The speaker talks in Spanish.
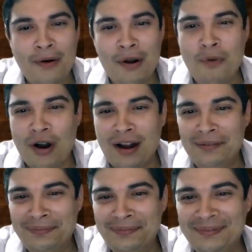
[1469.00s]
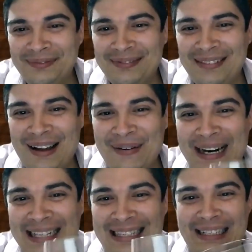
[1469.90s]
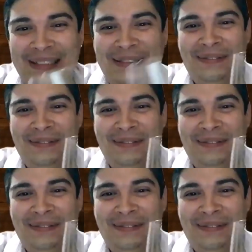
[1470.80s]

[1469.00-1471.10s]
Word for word: a verlo en boca. A ver qué tal.